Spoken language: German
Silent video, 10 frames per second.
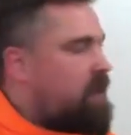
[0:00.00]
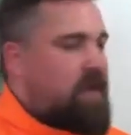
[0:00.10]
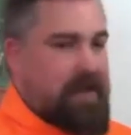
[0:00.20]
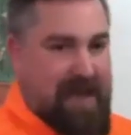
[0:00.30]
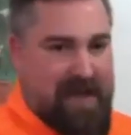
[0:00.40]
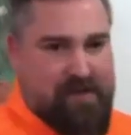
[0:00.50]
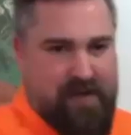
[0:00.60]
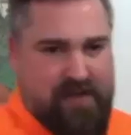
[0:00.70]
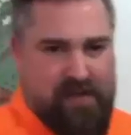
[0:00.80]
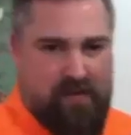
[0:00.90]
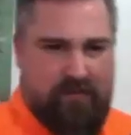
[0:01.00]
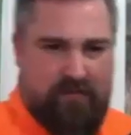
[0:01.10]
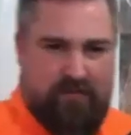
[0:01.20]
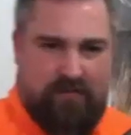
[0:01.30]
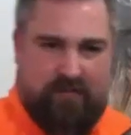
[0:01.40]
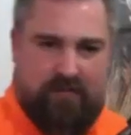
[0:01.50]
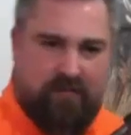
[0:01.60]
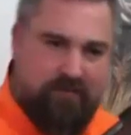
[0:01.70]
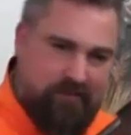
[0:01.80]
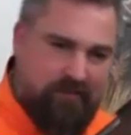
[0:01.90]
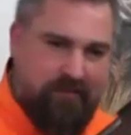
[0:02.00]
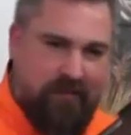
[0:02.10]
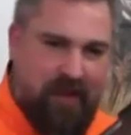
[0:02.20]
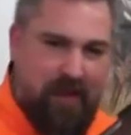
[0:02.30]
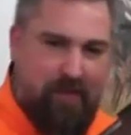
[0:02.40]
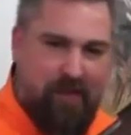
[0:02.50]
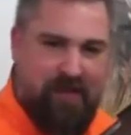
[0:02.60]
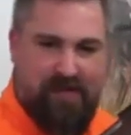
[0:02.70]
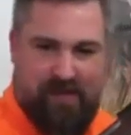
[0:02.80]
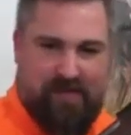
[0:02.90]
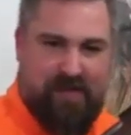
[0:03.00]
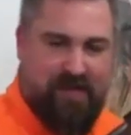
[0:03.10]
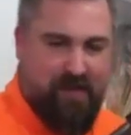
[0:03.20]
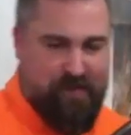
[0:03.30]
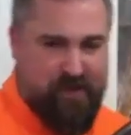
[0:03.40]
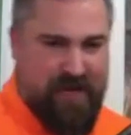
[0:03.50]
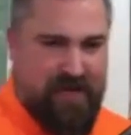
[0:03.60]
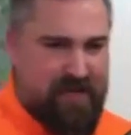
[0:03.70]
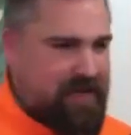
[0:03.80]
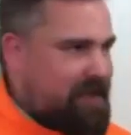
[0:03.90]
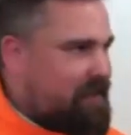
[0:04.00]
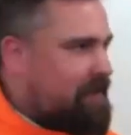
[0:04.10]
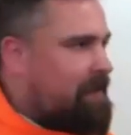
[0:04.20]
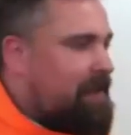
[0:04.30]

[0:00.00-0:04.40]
Jagdsituation. Rehbock ist aus dem Bestand getreten.